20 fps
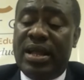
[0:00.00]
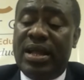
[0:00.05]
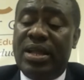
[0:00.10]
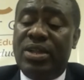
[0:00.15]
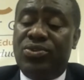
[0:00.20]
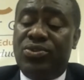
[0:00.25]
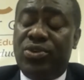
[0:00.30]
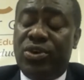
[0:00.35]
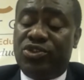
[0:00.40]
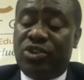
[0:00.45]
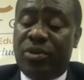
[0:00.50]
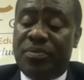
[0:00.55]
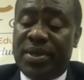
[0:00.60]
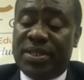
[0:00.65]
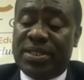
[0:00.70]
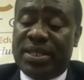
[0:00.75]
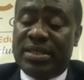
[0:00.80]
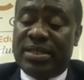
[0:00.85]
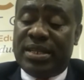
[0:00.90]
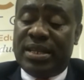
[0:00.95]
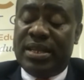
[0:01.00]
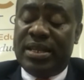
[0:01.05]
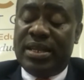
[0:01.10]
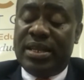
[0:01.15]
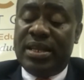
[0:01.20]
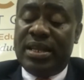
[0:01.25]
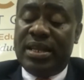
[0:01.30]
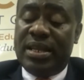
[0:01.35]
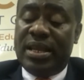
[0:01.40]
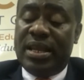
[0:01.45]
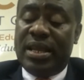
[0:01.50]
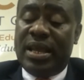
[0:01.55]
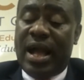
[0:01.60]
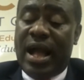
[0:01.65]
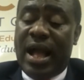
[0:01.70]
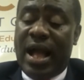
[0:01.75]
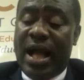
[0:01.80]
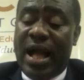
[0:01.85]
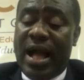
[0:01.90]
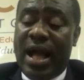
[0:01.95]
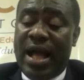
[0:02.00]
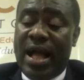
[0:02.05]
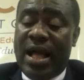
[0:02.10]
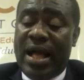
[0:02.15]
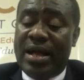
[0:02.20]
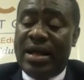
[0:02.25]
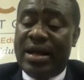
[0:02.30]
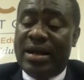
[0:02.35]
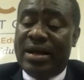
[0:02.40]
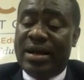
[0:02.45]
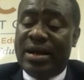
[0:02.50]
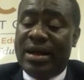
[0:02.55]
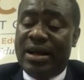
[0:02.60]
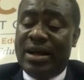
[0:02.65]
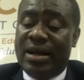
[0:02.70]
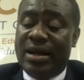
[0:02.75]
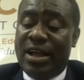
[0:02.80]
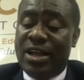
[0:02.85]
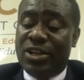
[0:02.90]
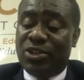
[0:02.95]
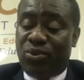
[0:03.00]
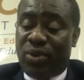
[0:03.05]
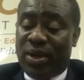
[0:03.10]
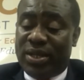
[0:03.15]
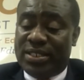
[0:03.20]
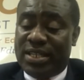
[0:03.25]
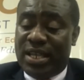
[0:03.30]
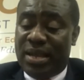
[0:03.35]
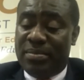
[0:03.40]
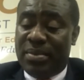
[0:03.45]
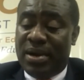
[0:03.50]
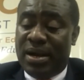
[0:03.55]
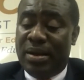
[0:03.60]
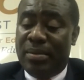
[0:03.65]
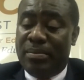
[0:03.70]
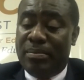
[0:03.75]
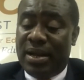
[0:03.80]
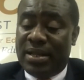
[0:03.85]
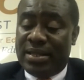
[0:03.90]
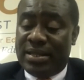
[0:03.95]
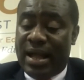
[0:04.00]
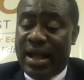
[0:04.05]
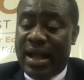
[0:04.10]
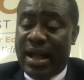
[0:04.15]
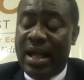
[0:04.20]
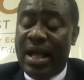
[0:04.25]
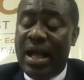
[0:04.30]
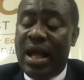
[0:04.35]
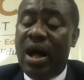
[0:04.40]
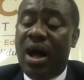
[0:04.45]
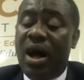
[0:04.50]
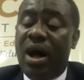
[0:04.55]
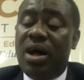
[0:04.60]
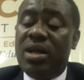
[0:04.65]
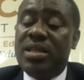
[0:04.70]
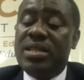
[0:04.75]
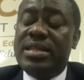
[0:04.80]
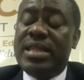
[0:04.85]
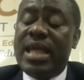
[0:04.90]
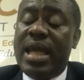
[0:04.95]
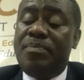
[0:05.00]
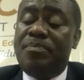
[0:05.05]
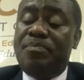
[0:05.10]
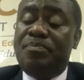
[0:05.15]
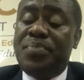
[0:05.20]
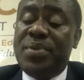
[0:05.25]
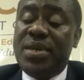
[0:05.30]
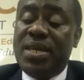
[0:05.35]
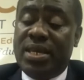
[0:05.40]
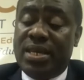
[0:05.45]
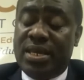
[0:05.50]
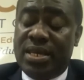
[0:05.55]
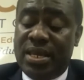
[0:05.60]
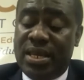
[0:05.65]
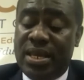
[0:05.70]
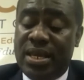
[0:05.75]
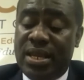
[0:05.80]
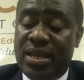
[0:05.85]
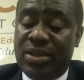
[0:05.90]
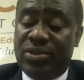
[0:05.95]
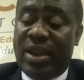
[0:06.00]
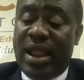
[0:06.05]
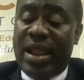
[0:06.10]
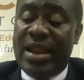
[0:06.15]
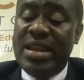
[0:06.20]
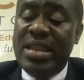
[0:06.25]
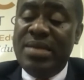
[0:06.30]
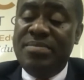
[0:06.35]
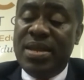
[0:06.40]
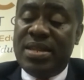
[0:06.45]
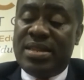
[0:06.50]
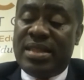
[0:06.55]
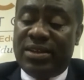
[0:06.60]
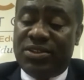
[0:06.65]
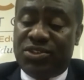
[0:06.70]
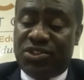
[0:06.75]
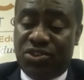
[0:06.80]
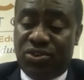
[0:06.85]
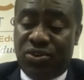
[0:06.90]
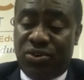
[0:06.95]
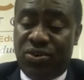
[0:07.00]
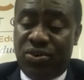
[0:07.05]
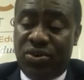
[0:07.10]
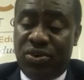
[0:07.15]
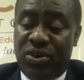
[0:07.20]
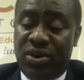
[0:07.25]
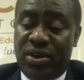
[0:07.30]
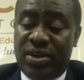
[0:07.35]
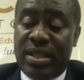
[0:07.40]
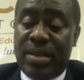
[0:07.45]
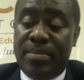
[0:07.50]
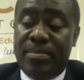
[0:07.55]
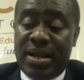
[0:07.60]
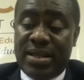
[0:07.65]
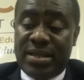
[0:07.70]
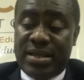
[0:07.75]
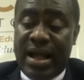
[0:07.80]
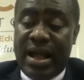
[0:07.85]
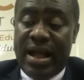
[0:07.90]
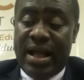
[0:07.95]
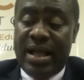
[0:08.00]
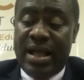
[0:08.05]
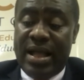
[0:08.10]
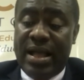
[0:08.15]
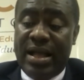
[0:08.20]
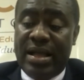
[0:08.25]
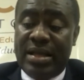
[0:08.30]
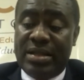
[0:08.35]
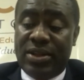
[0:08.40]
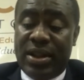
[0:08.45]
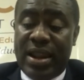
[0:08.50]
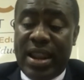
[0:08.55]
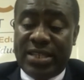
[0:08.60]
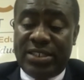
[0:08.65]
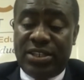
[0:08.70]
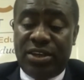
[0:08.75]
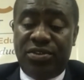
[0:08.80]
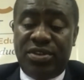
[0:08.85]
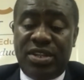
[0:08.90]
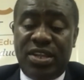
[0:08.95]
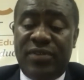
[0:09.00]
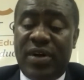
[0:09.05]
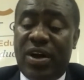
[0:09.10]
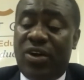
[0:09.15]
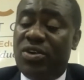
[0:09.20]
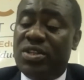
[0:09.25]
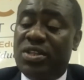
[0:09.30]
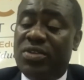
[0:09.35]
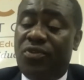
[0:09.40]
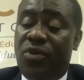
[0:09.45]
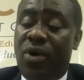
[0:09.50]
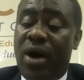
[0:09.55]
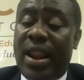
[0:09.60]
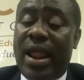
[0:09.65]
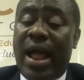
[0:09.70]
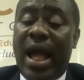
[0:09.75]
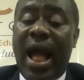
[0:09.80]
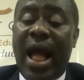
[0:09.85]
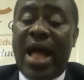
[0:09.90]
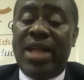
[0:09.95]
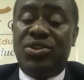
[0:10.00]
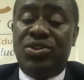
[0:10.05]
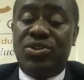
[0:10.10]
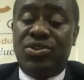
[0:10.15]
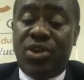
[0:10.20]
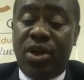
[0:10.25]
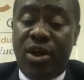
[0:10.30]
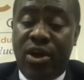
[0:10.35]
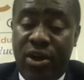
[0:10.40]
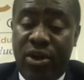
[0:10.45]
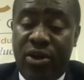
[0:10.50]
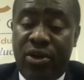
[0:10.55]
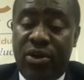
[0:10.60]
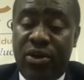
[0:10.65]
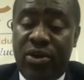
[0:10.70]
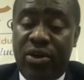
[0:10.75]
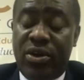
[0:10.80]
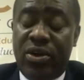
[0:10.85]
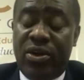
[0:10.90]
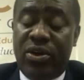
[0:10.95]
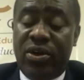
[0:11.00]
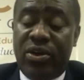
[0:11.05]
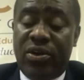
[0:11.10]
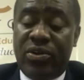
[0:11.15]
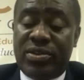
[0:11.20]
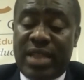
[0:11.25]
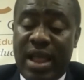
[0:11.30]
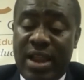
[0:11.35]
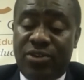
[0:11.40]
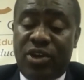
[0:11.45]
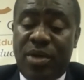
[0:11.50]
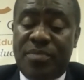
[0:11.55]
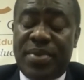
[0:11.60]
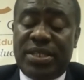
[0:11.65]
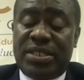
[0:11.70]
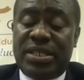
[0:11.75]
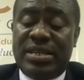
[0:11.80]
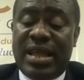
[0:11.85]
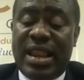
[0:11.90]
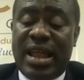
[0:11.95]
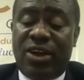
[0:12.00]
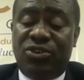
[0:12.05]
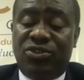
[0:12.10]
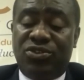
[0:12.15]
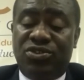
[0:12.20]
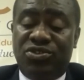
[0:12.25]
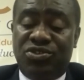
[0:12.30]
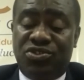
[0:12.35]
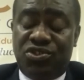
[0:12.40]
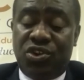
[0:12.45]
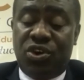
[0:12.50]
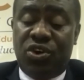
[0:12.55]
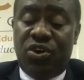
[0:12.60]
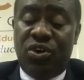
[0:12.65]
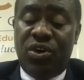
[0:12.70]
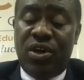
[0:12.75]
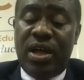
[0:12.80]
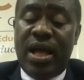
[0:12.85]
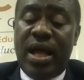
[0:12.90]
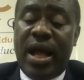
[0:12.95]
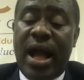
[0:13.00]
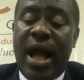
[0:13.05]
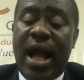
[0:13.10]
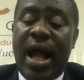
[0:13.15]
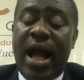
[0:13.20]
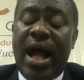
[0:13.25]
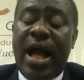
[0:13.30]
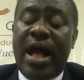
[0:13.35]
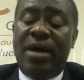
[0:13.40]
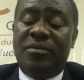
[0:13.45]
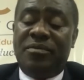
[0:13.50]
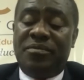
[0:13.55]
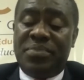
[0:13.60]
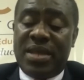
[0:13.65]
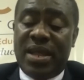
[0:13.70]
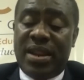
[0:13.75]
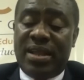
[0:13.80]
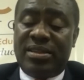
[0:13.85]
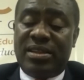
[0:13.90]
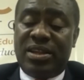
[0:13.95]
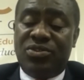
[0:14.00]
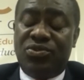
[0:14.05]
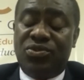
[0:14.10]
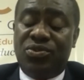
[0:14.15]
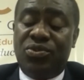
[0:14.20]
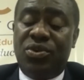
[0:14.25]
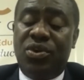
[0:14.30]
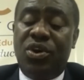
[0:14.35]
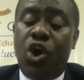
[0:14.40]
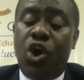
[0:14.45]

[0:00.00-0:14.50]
de se présenter à euh, un troisième mandat, en dépit de la limitation des mandats de l'exécutif en Côte d'Ivoire à deux, tel que précise dans la Constitution, a bien entendu